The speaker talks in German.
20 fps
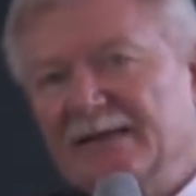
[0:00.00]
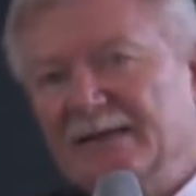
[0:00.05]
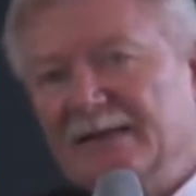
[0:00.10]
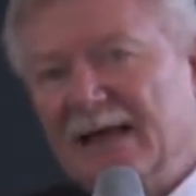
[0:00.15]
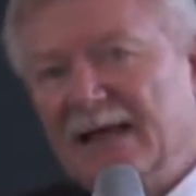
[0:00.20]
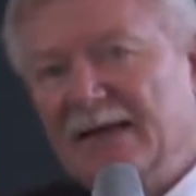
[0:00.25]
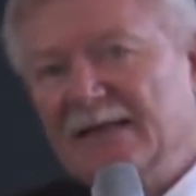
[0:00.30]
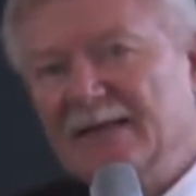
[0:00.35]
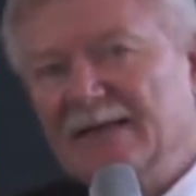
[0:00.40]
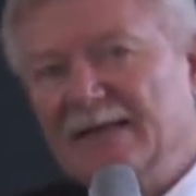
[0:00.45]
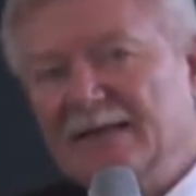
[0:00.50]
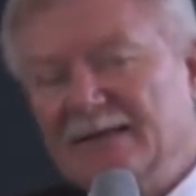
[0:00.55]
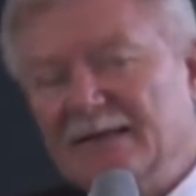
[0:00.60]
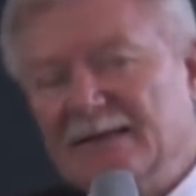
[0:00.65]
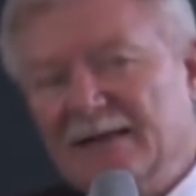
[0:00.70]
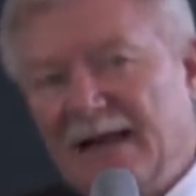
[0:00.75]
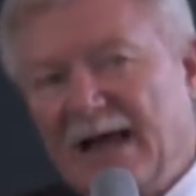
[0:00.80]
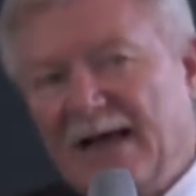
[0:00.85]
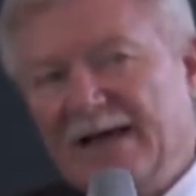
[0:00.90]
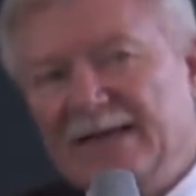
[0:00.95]
dann
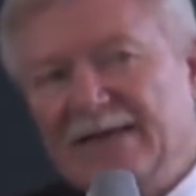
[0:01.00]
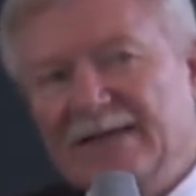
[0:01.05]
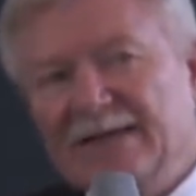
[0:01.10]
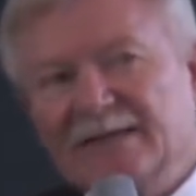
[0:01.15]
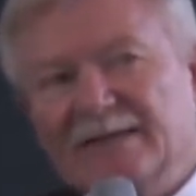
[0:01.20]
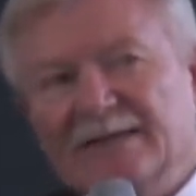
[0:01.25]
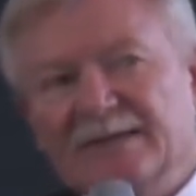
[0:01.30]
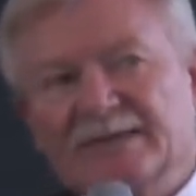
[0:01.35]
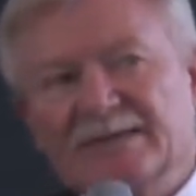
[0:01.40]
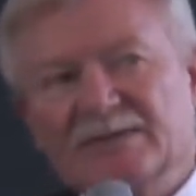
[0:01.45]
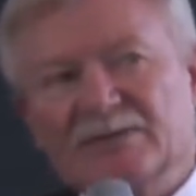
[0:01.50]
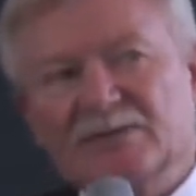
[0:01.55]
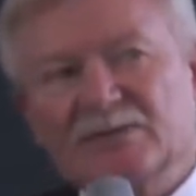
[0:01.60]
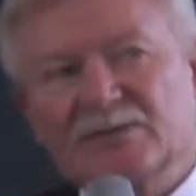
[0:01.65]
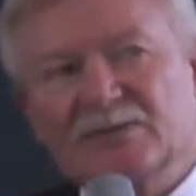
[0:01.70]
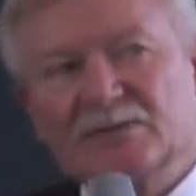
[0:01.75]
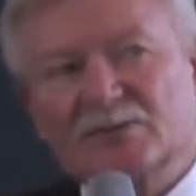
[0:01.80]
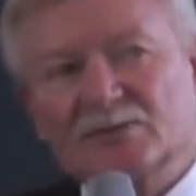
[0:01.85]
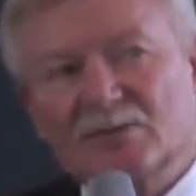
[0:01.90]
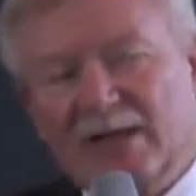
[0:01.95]
gleich zu,
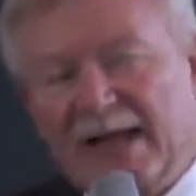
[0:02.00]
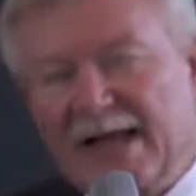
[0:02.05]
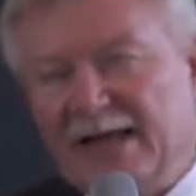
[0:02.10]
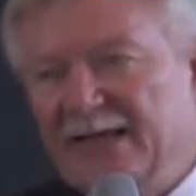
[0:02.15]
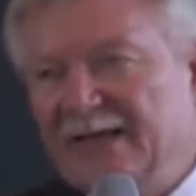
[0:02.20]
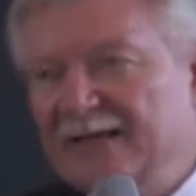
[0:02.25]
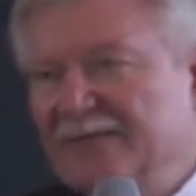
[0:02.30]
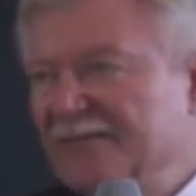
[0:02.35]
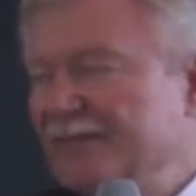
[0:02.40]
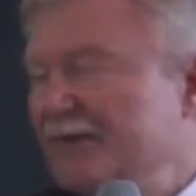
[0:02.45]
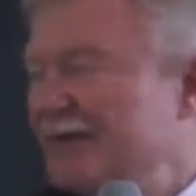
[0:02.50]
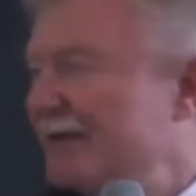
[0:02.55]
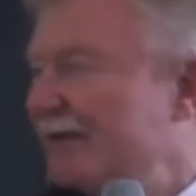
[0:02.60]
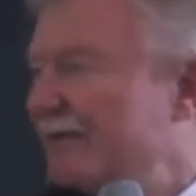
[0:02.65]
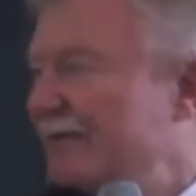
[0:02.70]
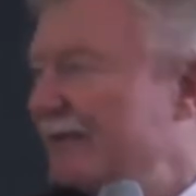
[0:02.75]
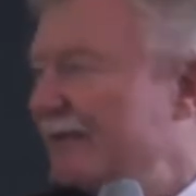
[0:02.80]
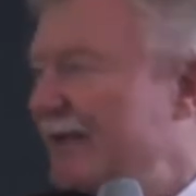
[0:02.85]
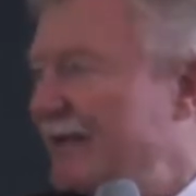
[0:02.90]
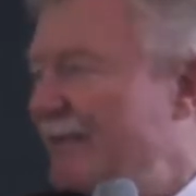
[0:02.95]
zu lernen, wie,
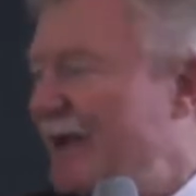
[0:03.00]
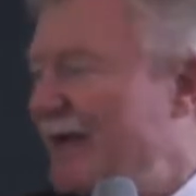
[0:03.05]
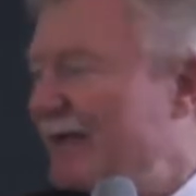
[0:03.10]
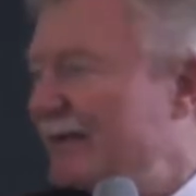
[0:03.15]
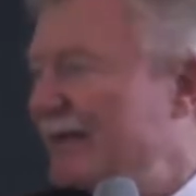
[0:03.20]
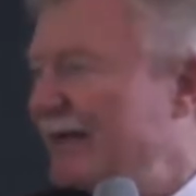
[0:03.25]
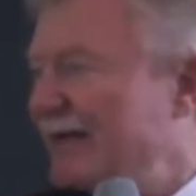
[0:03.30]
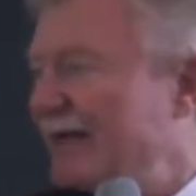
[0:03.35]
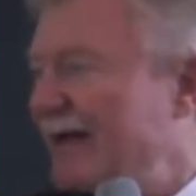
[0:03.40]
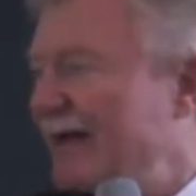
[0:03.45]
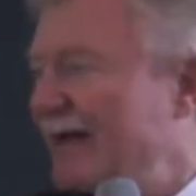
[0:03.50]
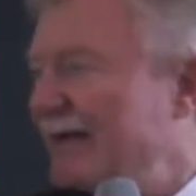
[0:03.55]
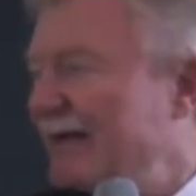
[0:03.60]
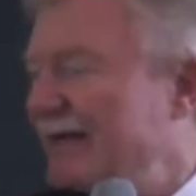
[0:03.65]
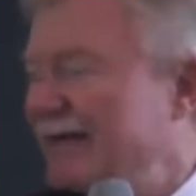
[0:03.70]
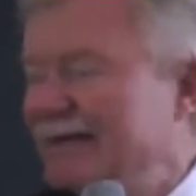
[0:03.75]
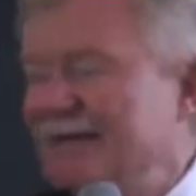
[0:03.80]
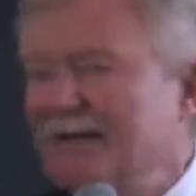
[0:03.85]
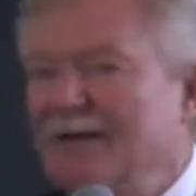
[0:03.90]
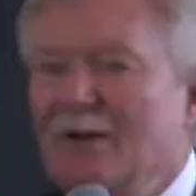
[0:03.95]
wie der Markt da
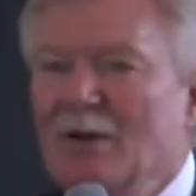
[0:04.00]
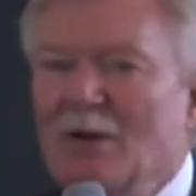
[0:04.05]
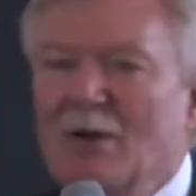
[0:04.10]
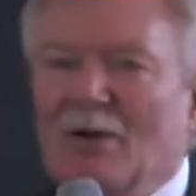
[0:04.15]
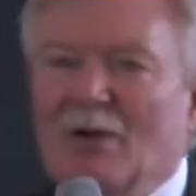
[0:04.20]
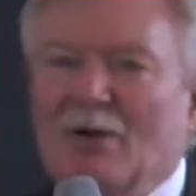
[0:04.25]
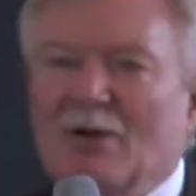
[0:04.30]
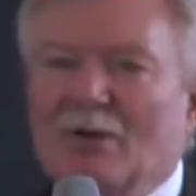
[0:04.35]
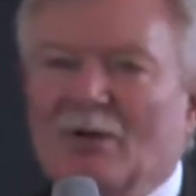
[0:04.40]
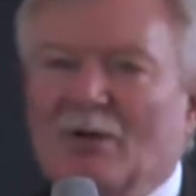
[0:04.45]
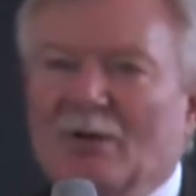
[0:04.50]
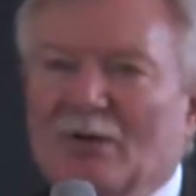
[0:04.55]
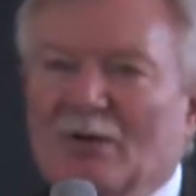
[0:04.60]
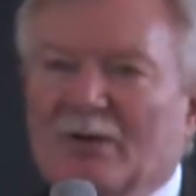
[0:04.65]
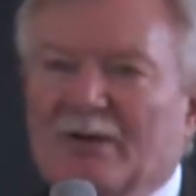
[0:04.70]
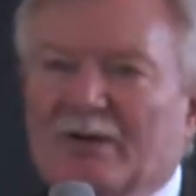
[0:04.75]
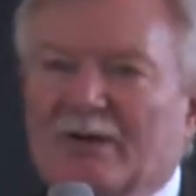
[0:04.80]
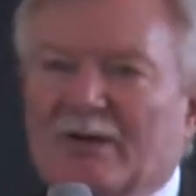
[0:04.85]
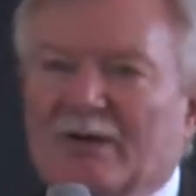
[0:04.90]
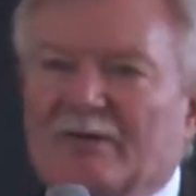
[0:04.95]
reagiert
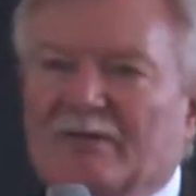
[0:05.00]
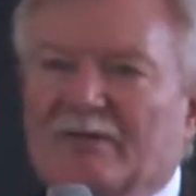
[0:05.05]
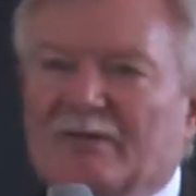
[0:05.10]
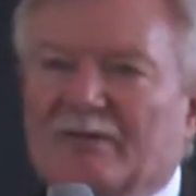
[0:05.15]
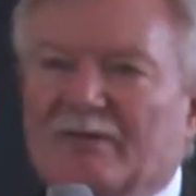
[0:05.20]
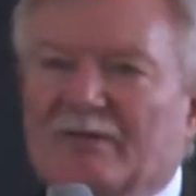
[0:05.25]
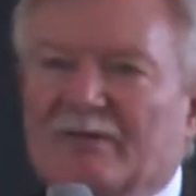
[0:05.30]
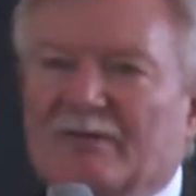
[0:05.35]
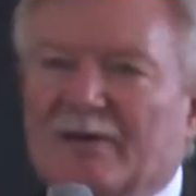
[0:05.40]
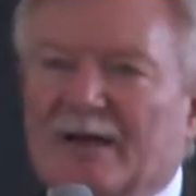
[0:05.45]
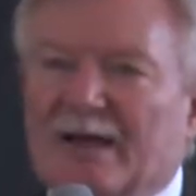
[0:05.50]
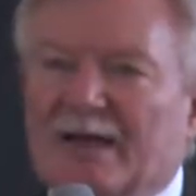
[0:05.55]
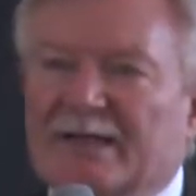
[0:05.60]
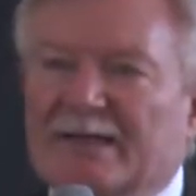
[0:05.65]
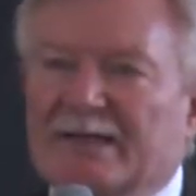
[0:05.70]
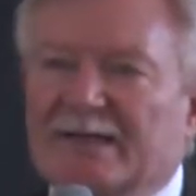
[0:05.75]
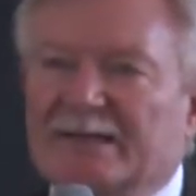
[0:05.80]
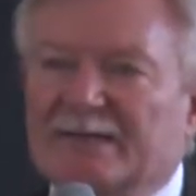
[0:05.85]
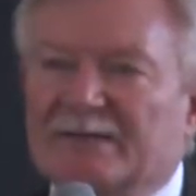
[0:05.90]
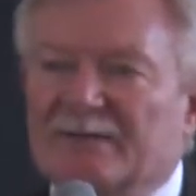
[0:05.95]
und äh,
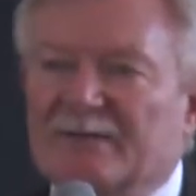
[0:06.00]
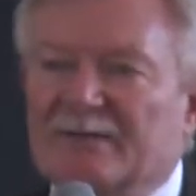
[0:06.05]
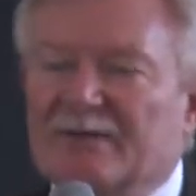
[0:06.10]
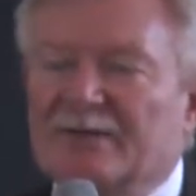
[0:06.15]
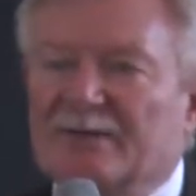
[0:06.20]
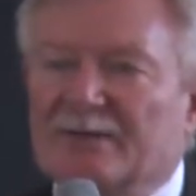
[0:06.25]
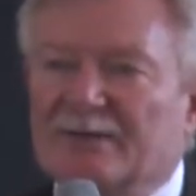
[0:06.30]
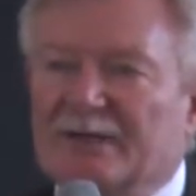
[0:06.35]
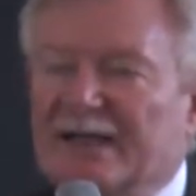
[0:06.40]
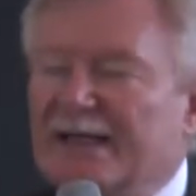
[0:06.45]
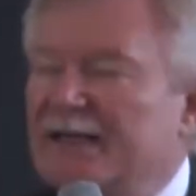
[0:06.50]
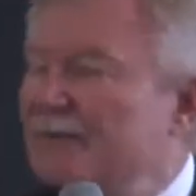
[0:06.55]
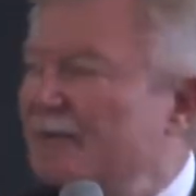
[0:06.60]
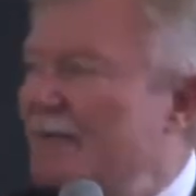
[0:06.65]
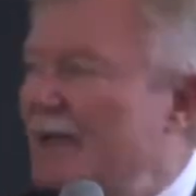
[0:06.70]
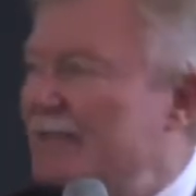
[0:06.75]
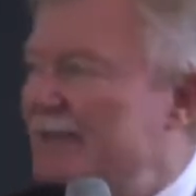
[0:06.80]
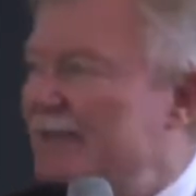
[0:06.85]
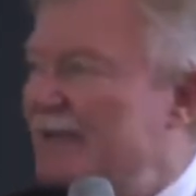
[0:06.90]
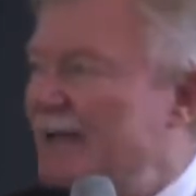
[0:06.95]
vielleicht dann sofort auch
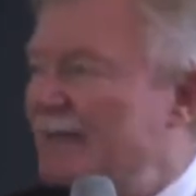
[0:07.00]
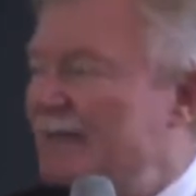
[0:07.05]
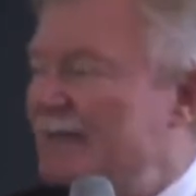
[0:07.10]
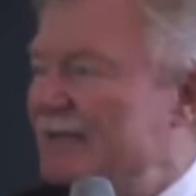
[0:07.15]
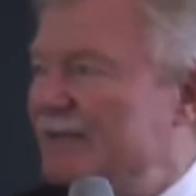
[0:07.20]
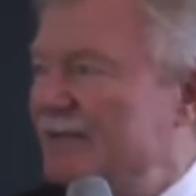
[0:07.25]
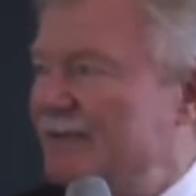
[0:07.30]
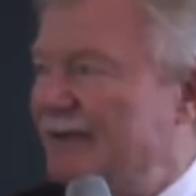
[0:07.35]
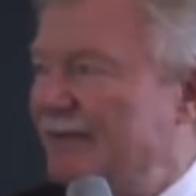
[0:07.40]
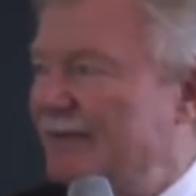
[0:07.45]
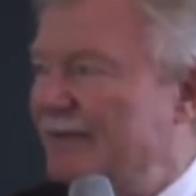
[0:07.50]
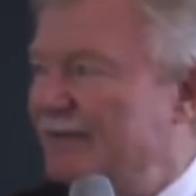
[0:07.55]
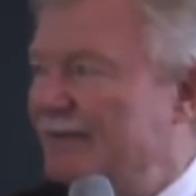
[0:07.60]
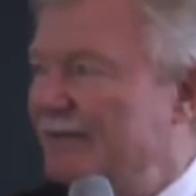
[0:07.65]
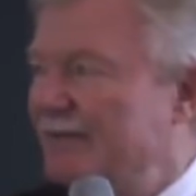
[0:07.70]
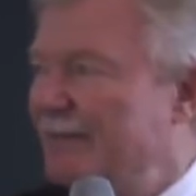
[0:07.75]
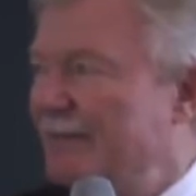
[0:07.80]
Gegenmaßnahmen zu treffen.